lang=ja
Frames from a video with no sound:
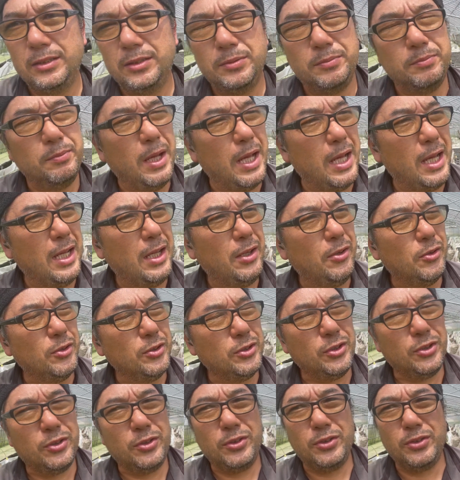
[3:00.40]
まあ補
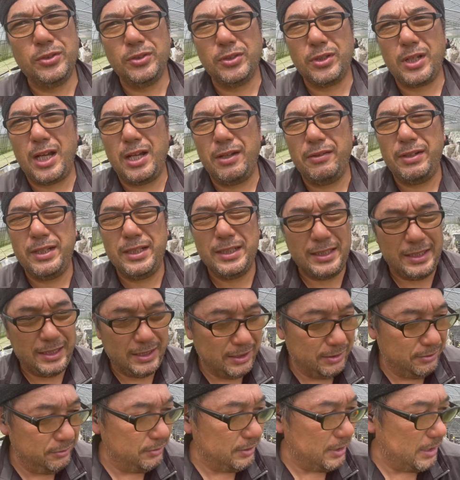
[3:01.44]
助の乾き
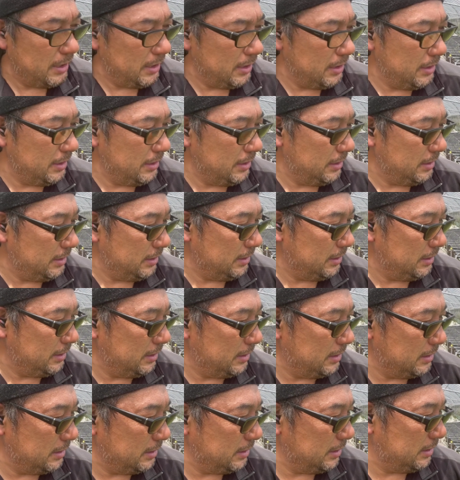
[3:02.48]
具合
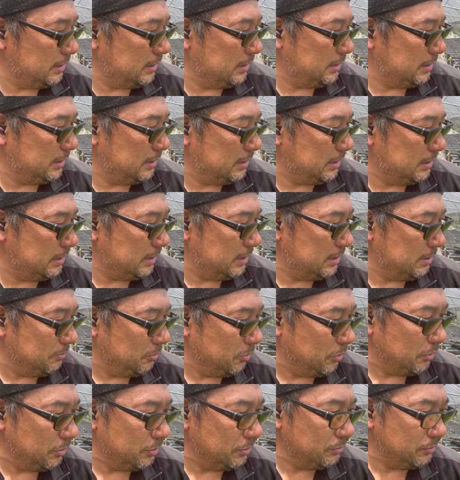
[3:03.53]
に
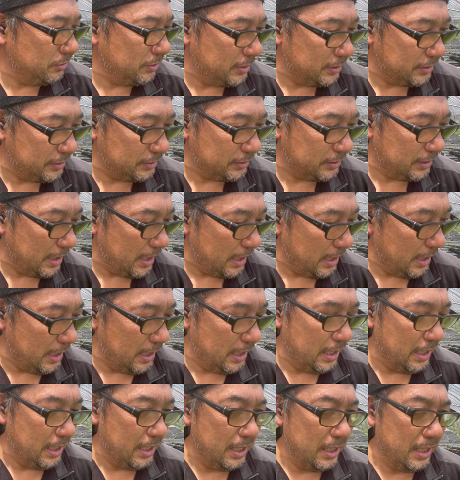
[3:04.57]
もよるんですが、
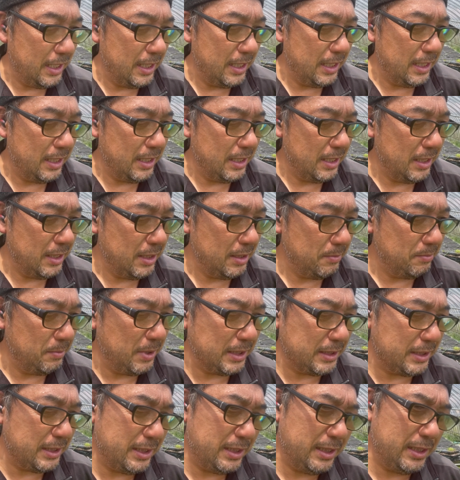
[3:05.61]
ま
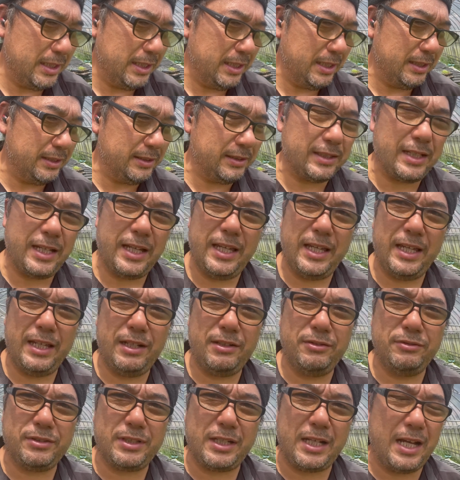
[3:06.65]
あ、ギリギリ使え
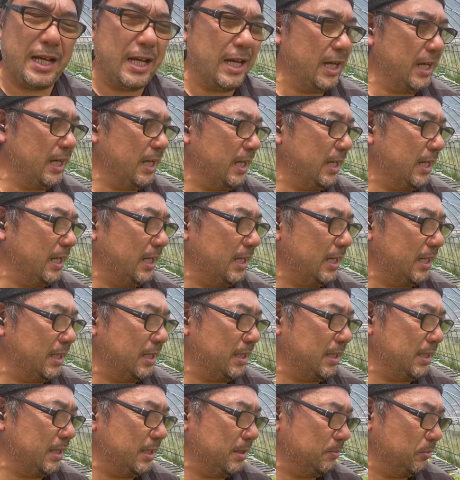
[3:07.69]
る
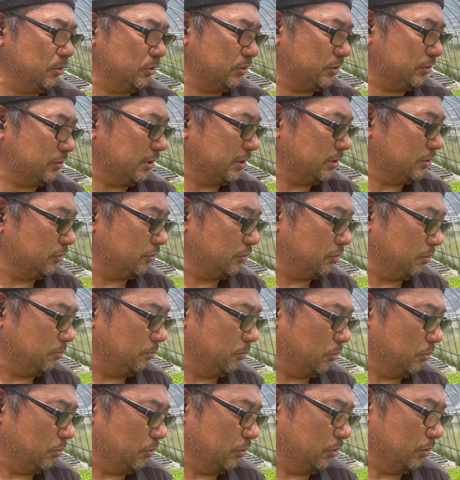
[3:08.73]
かもしくはちょっと
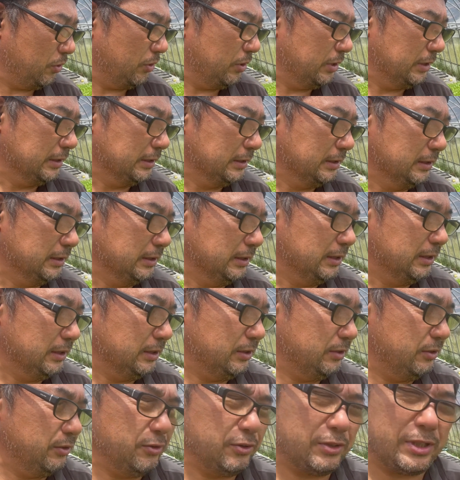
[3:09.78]
も
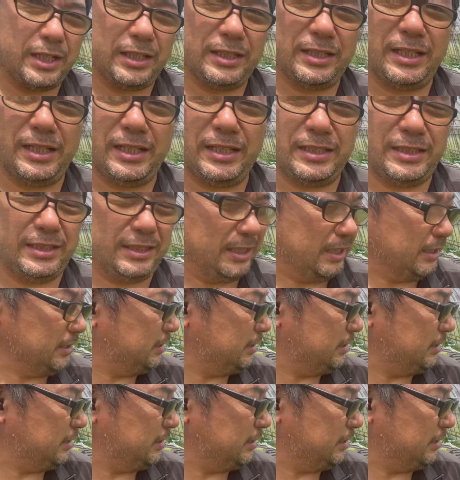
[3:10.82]
う廊下内になっ